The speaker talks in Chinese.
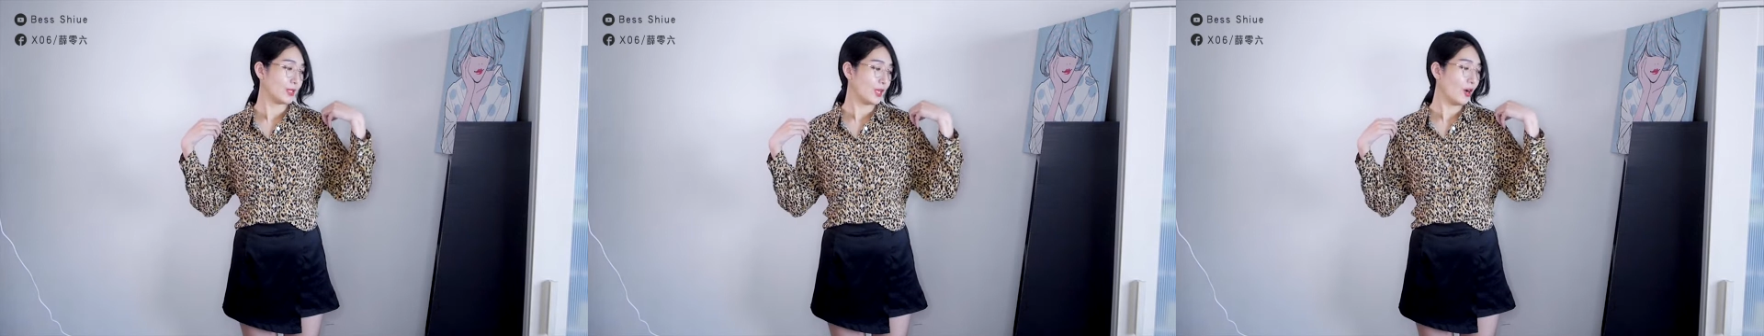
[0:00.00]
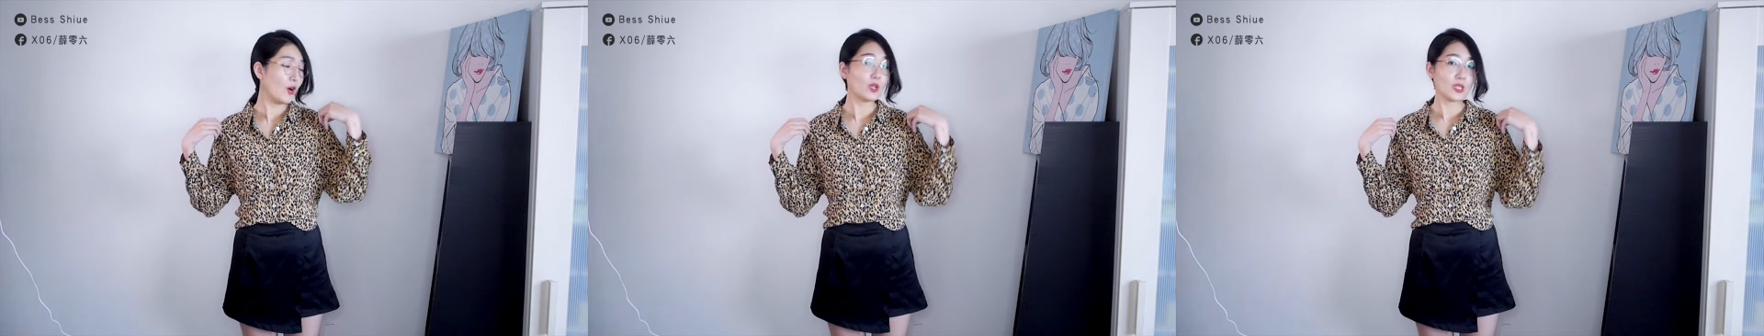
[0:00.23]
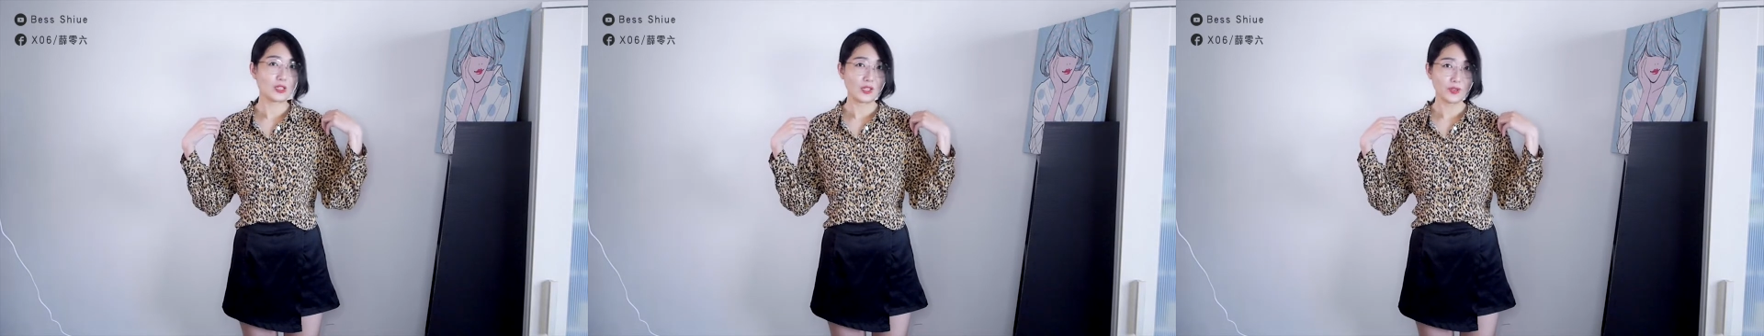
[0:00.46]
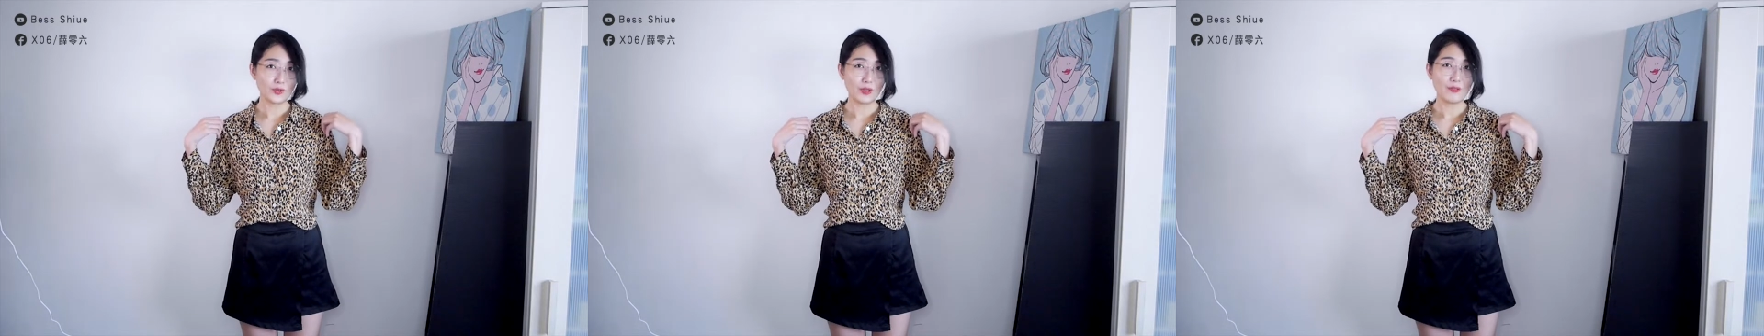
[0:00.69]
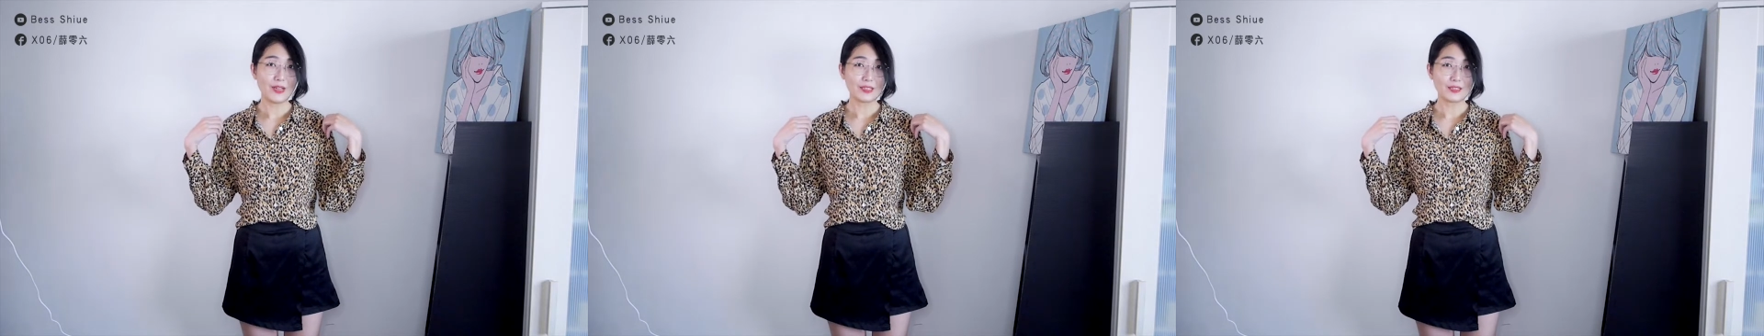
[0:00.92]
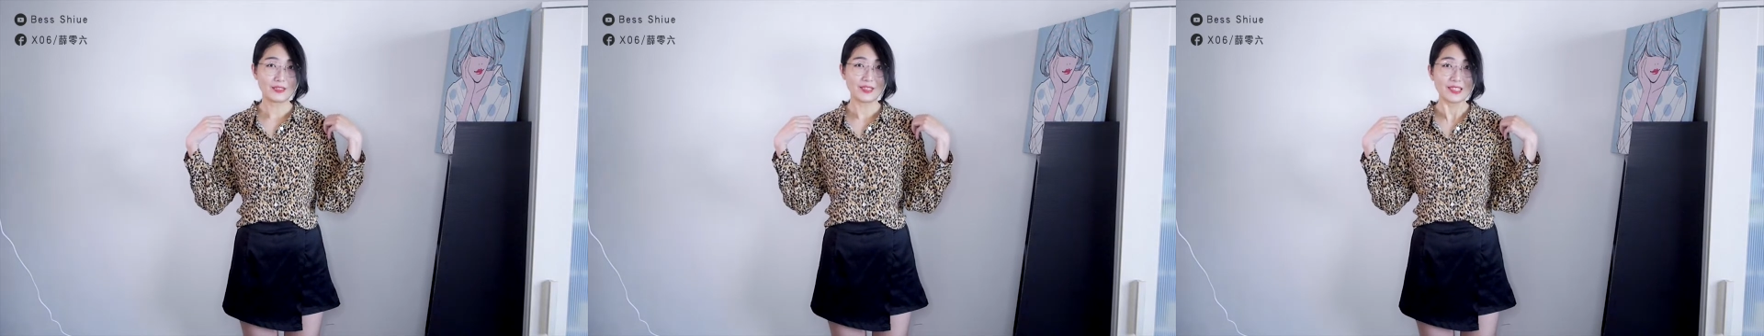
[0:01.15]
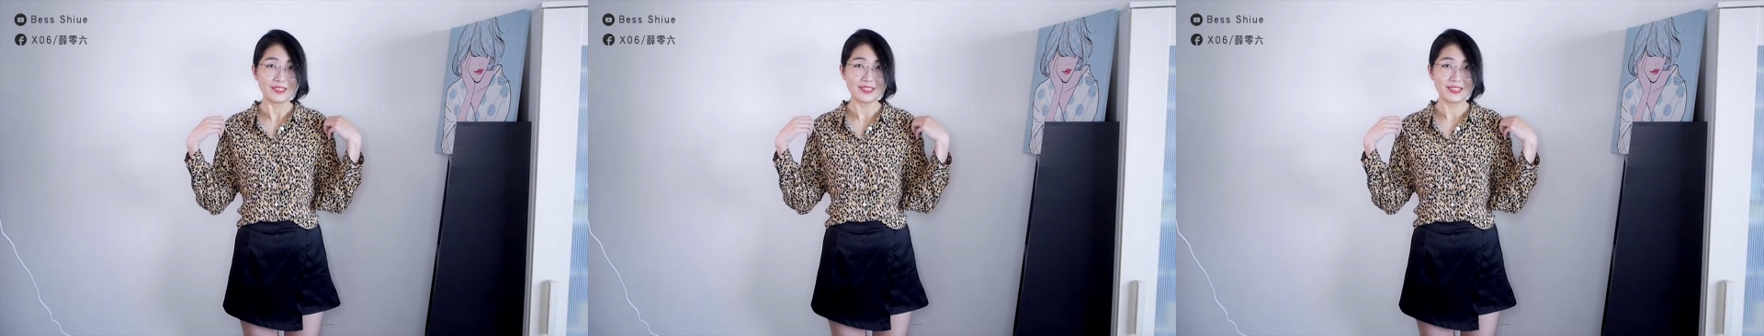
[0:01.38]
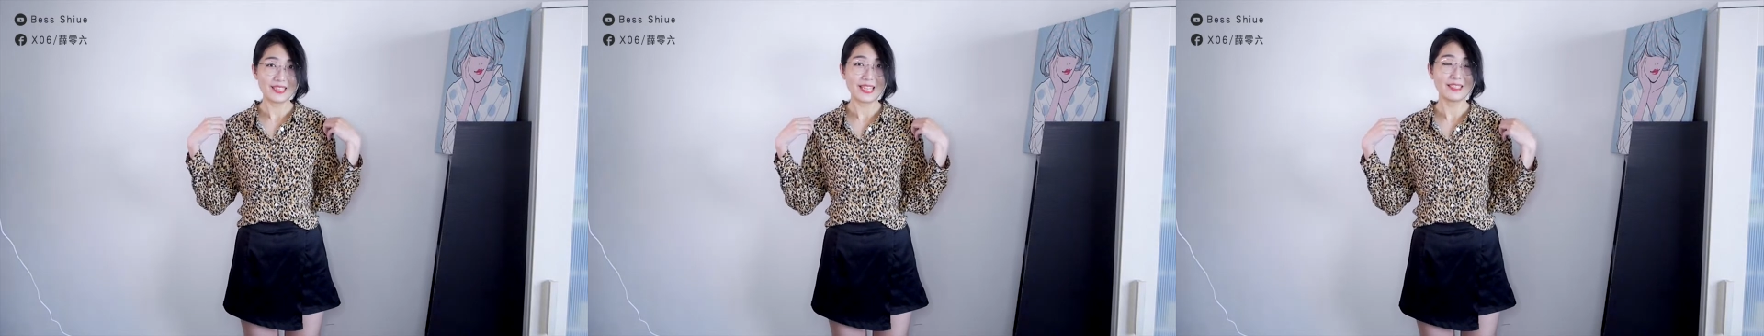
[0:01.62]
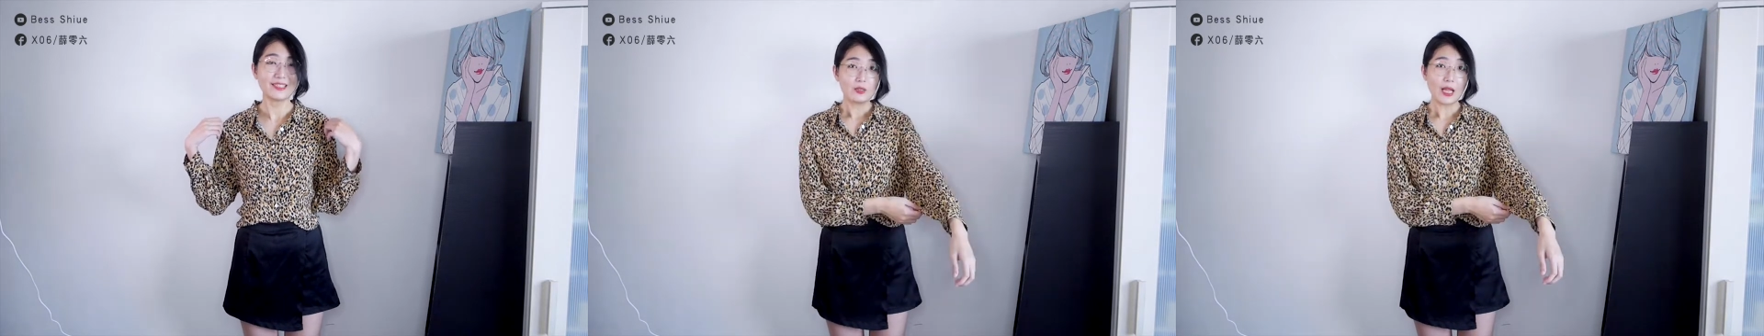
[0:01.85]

较厚一点的雪纺的衬衫，